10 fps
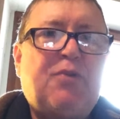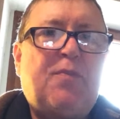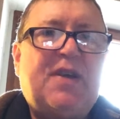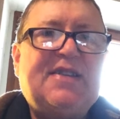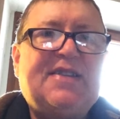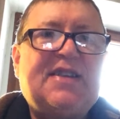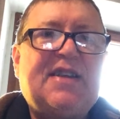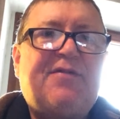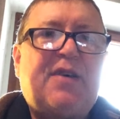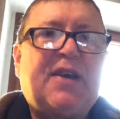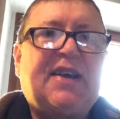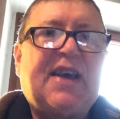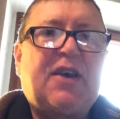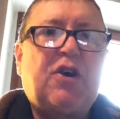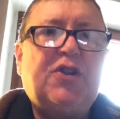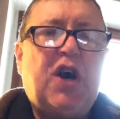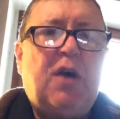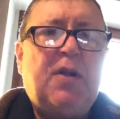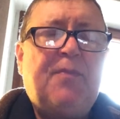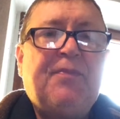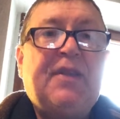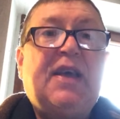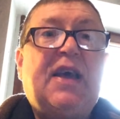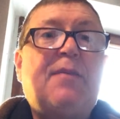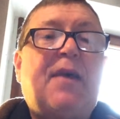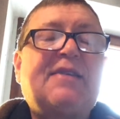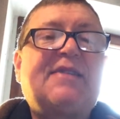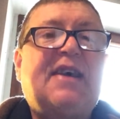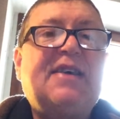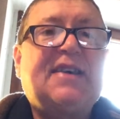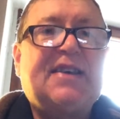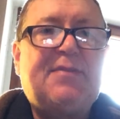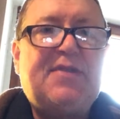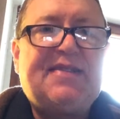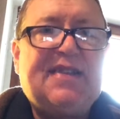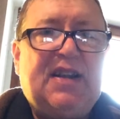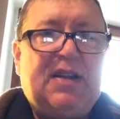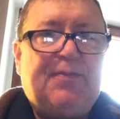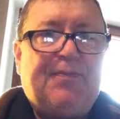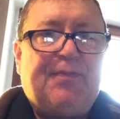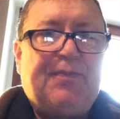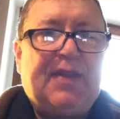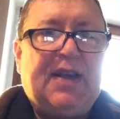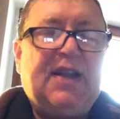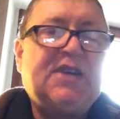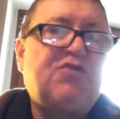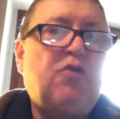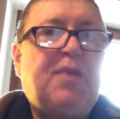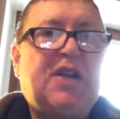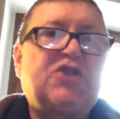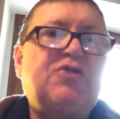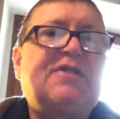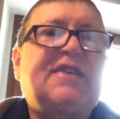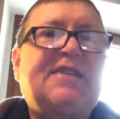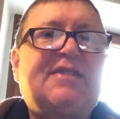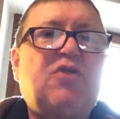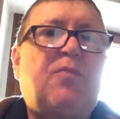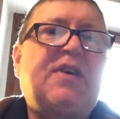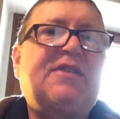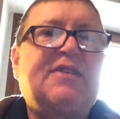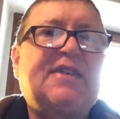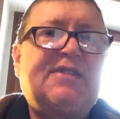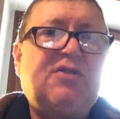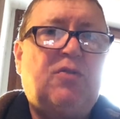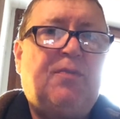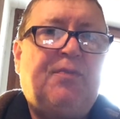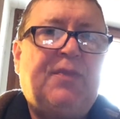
pompes à l'italienne fabriquées à Grenoble, eh ben c'est rien qu'un demi-sel. Et là, je vous parle juste question présentation.